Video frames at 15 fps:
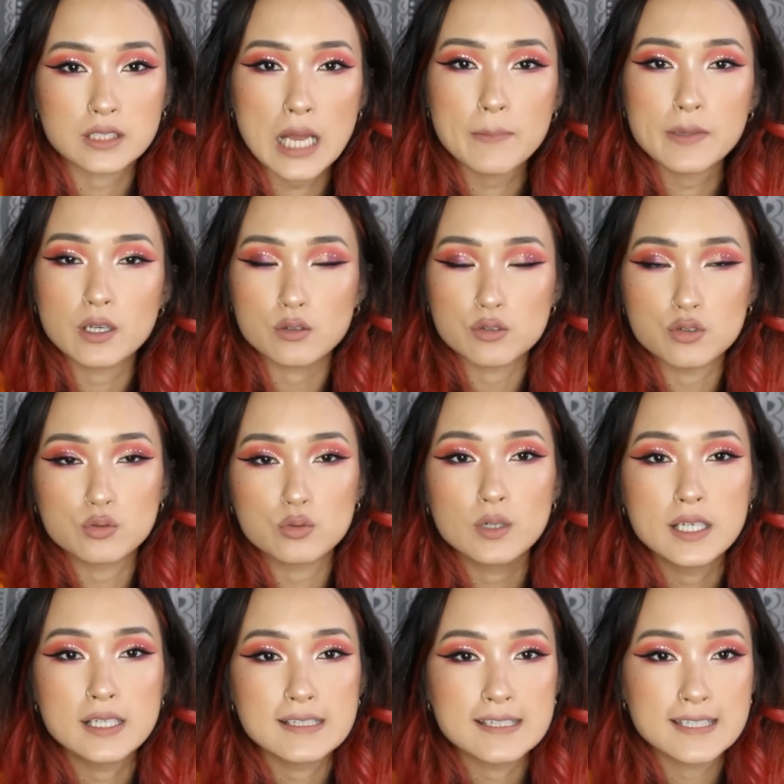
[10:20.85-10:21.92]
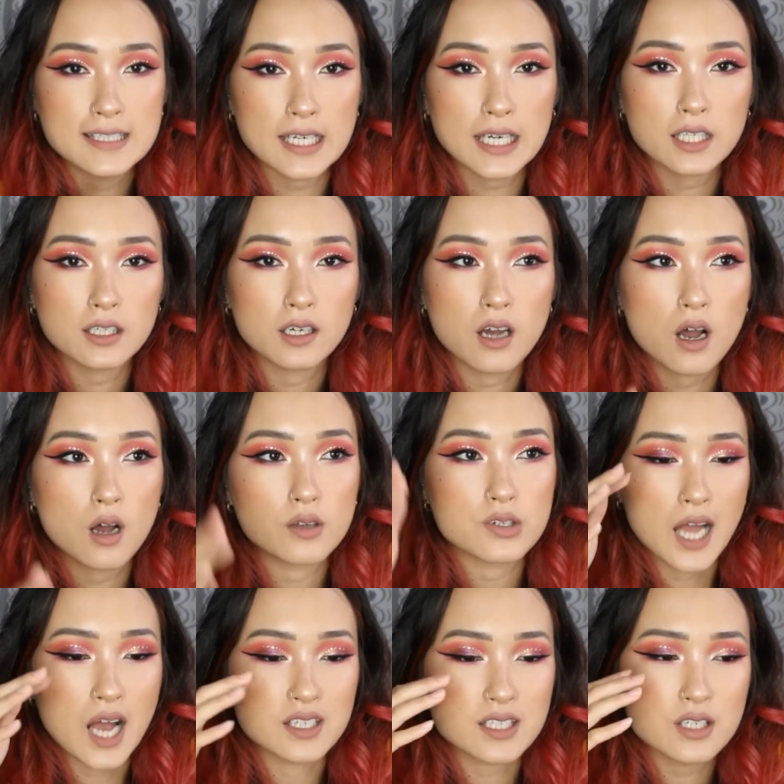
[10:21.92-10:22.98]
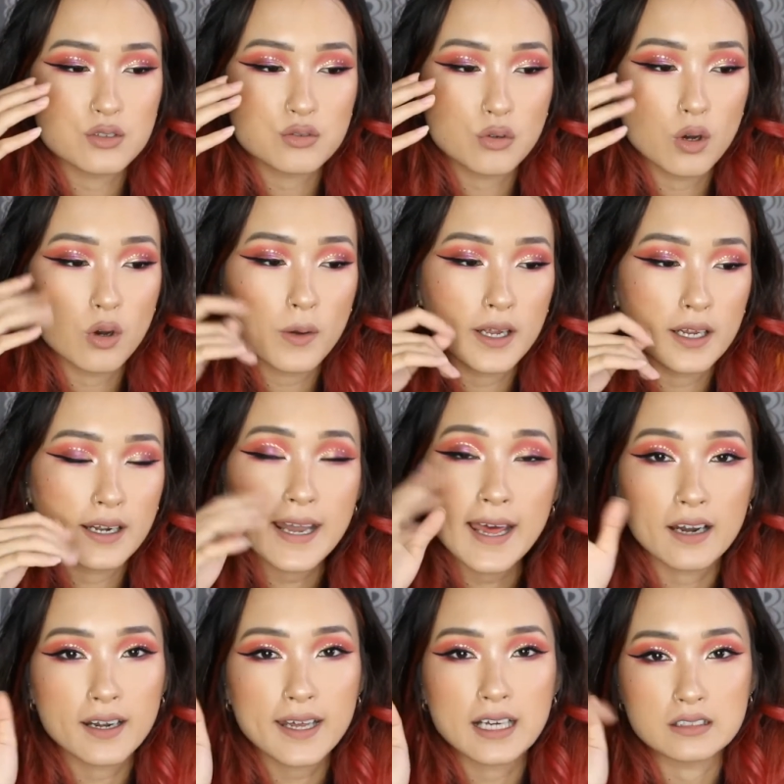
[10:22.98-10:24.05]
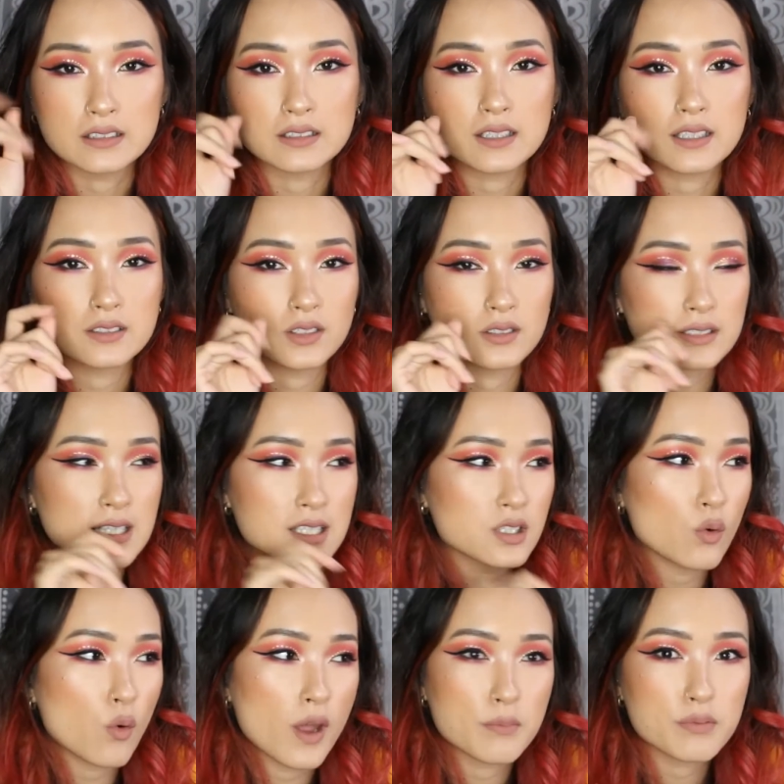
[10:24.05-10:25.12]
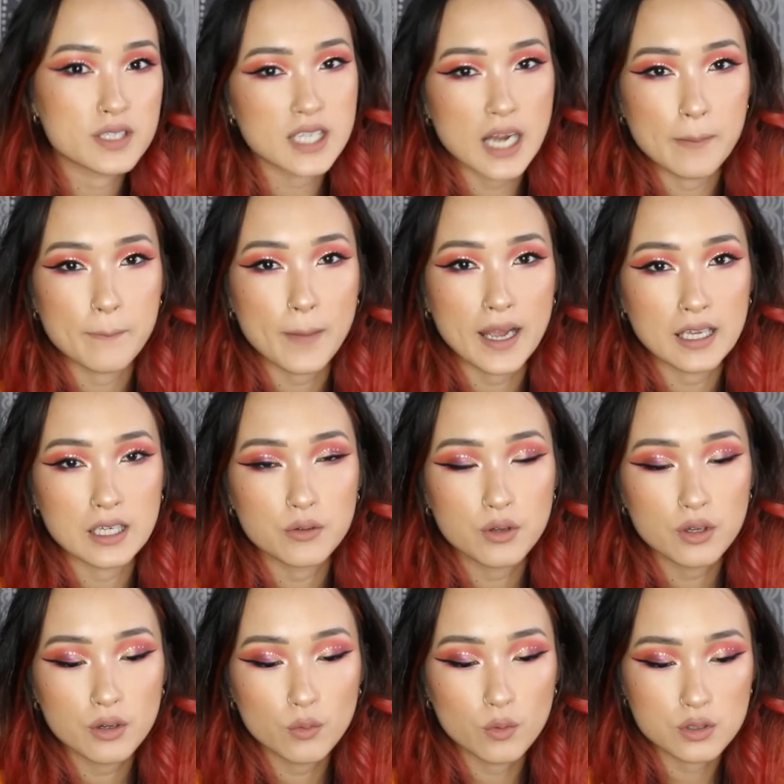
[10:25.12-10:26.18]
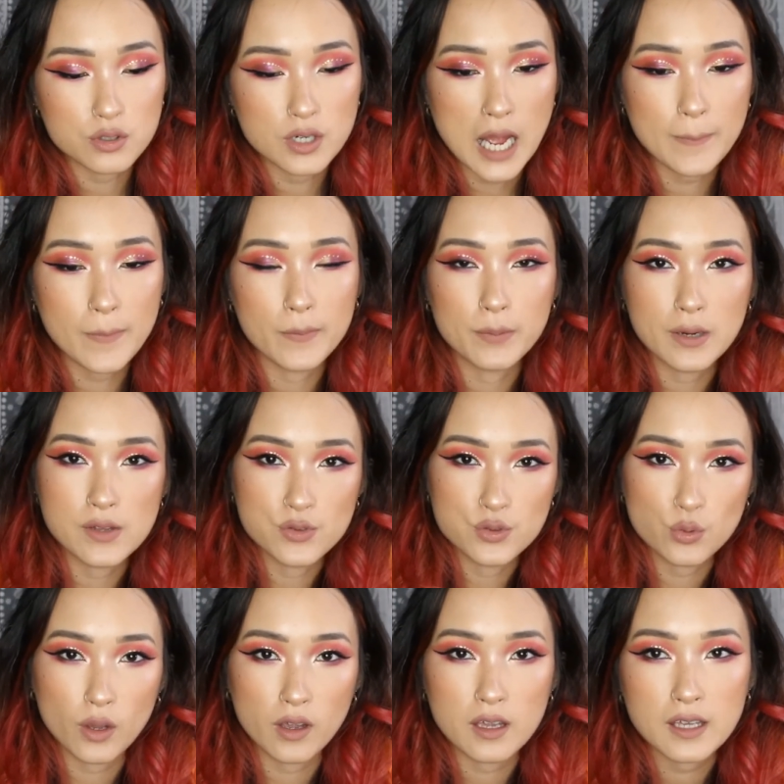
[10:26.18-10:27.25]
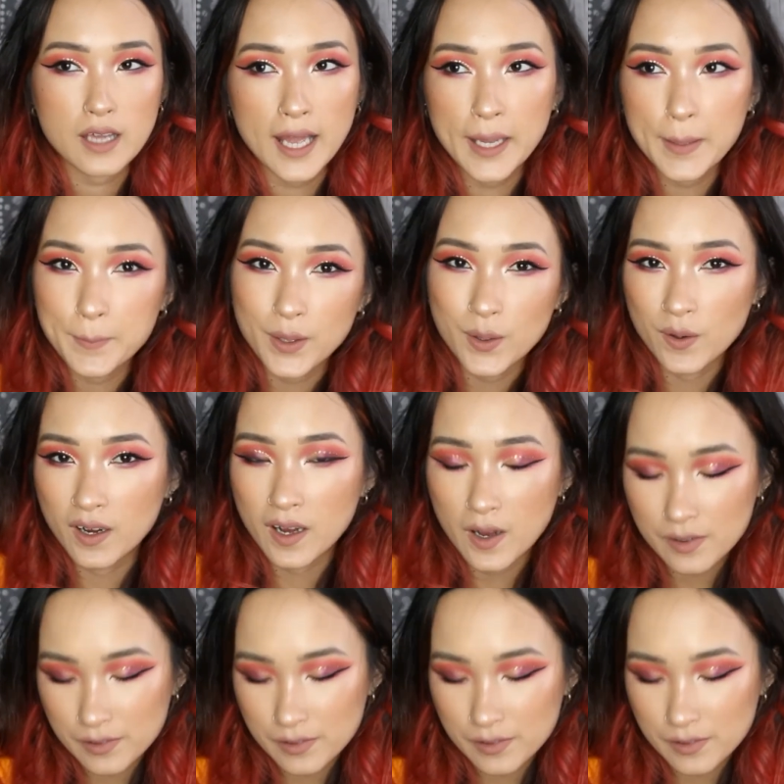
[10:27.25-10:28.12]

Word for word: 他们有出新的哦，好像说会亮亮的那种，但是我也不想买，因为我觉得他们喷嘴应该也没有很好。